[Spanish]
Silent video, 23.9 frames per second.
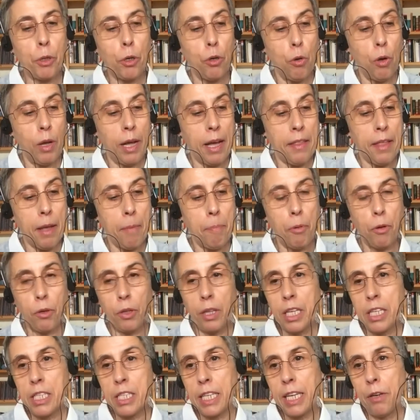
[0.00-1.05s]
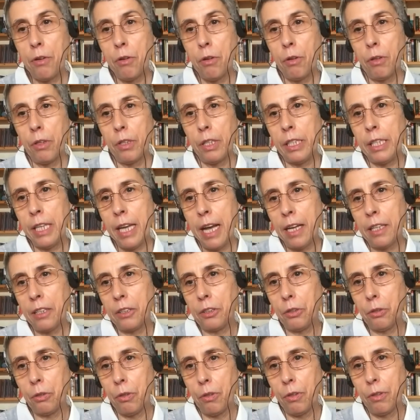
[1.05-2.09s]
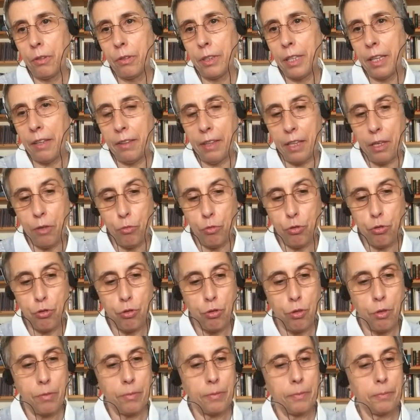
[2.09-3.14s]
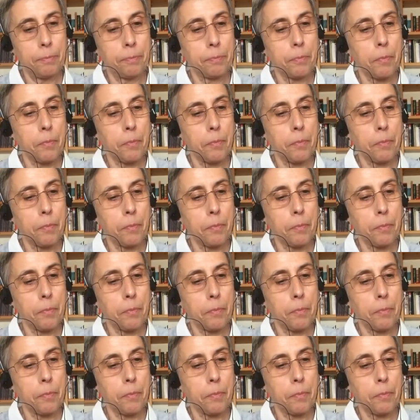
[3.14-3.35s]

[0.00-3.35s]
prolongada por deseo y acto de Zeus.